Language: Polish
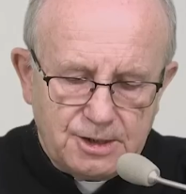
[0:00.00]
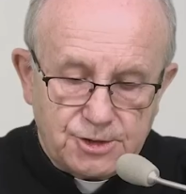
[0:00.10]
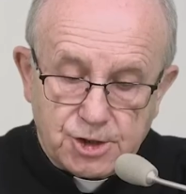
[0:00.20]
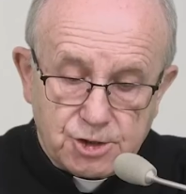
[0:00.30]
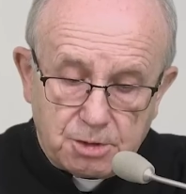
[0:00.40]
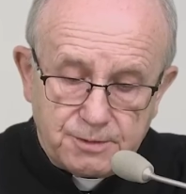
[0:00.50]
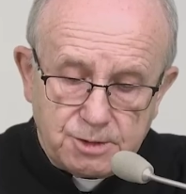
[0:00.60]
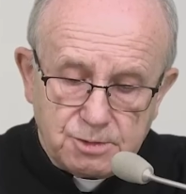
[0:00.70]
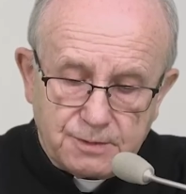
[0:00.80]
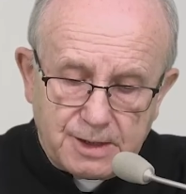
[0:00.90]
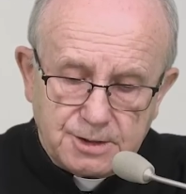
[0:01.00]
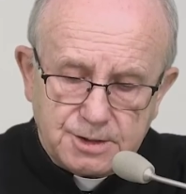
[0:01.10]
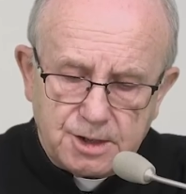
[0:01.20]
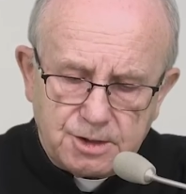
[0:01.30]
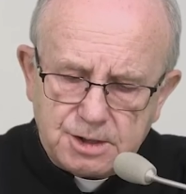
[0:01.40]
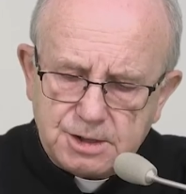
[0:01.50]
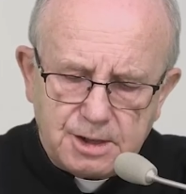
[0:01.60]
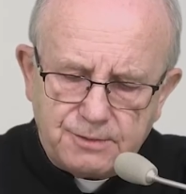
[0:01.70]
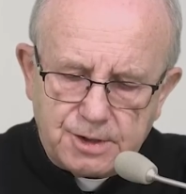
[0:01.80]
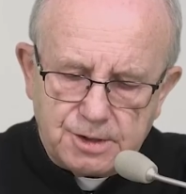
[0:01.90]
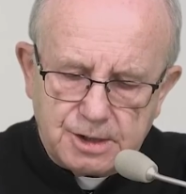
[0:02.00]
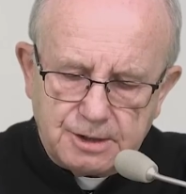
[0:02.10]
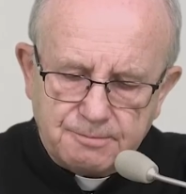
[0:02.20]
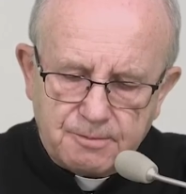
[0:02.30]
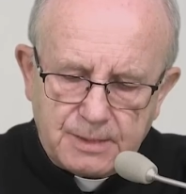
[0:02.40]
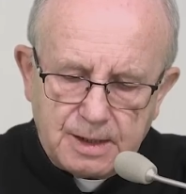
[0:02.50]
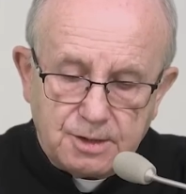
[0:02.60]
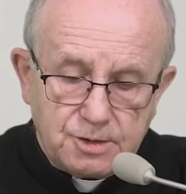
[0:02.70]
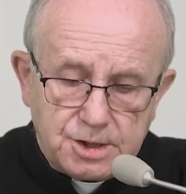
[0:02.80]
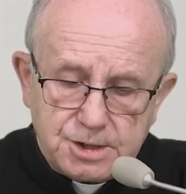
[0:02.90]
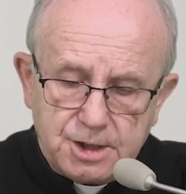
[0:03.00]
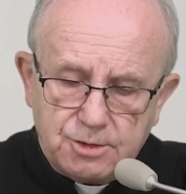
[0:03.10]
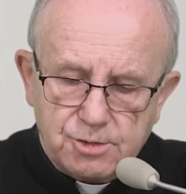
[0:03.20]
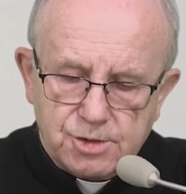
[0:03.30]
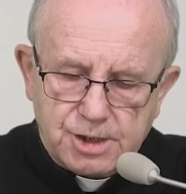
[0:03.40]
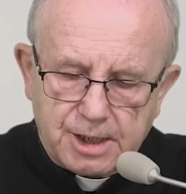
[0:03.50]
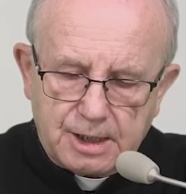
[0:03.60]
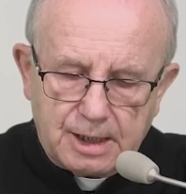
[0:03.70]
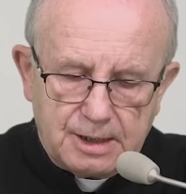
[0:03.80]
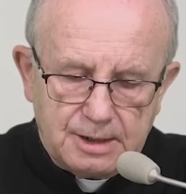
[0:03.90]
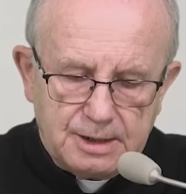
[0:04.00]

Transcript: że człowiek już więcej nic nie widzi, nic nie dostrzega.